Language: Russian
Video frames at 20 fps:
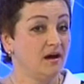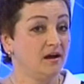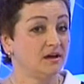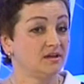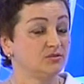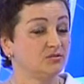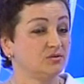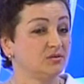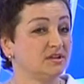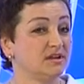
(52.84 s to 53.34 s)

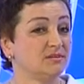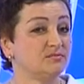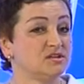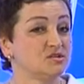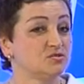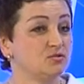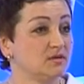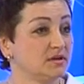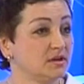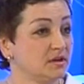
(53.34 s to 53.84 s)
Но ну, а нам
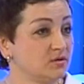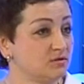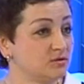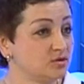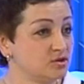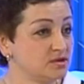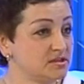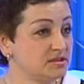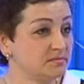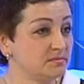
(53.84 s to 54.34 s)
настолько
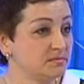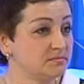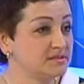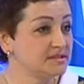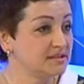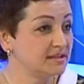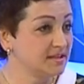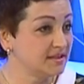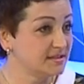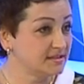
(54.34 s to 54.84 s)
хочется
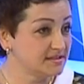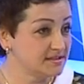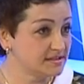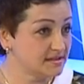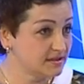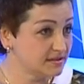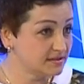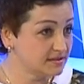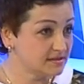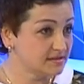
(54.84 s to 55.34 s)
побыстрее
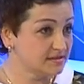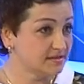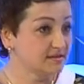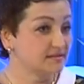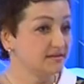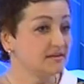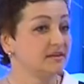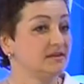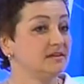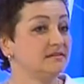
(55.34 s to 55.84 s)
раздеться
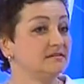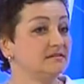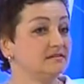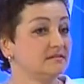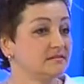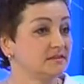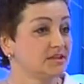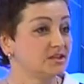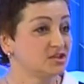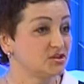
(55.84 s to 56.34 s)
и
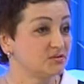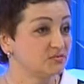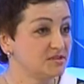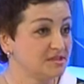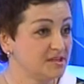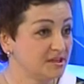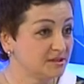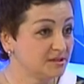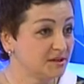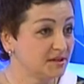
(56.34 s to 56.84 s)
нашим
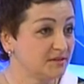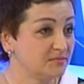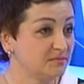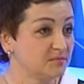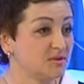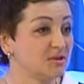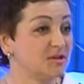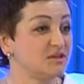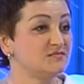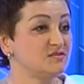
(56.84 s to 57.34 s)
деткам,
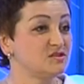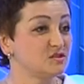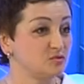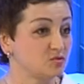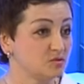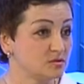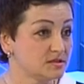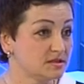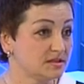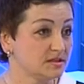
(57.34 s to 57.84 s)
и
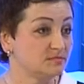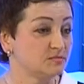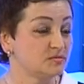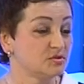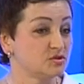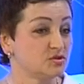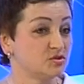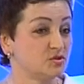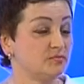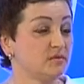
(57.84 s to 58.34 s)
взрослым,
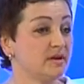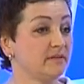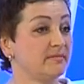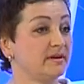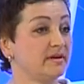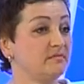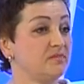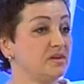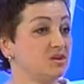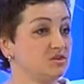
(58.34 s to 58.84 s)
что мы
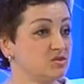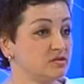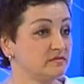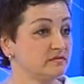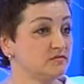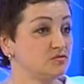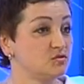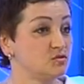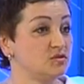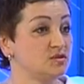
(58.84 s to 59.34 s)
опрометчиво
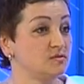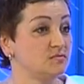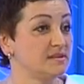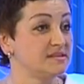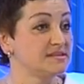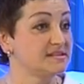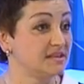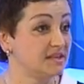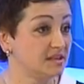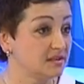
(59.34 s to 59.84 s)
все себя
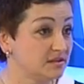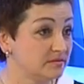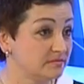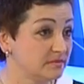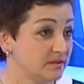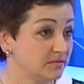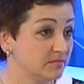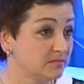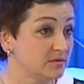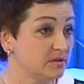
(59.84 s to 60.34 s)

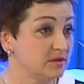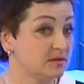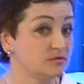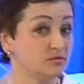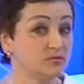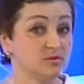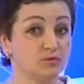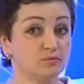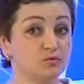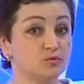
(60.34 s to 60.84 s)
скидываем,
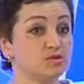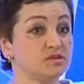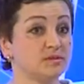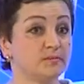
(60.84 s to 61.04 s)
ну и просто